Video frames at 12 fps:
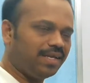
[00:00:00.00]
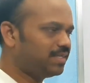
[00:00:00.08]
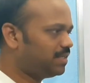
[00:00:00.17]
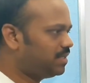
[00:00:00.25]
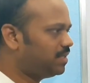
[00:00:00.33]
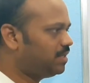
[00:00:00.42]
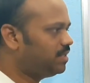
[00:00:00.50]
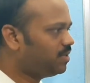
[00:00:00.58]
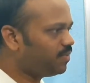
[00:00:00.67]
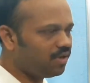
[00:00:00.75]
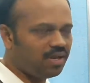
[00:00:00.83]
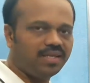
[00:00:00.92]
నెక్స్ట్ నుంచి
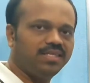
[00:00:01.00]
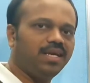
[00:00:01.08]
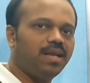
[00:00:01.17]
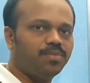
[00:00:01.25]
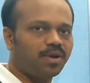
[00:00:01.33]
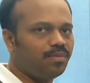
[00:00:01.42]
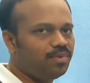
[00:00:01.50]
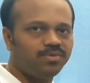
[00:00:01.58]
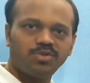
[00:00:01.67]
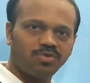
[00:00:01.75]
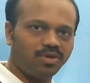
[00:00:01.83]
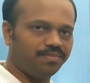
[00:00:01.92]
మనం ఎలా చేయాలి ప్రాబ్లం
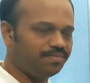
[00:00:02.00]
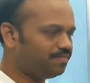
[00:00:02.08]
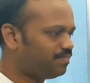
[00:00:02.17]
చూద్దాం